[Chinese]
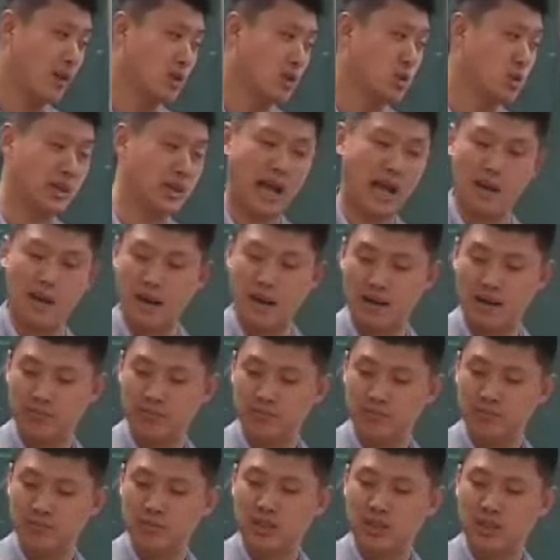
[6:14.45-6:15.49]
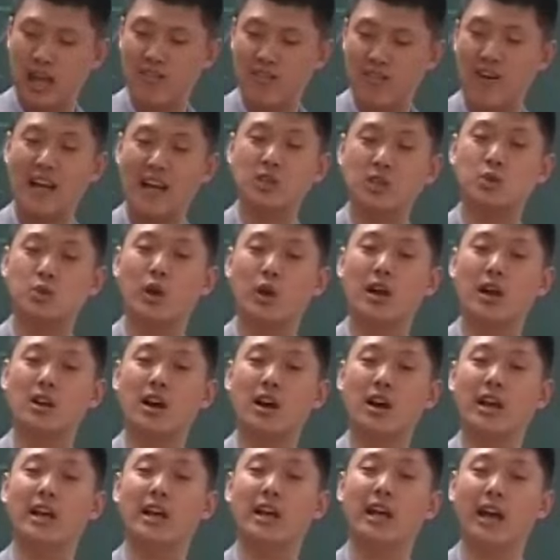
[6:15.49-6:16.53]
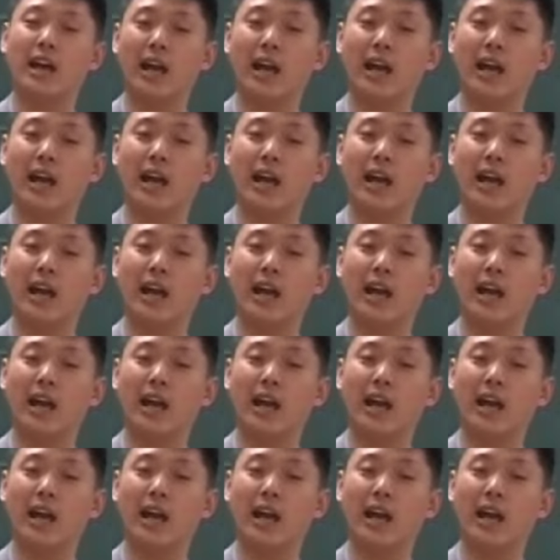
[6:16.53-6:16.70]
最大吗？他完全可以。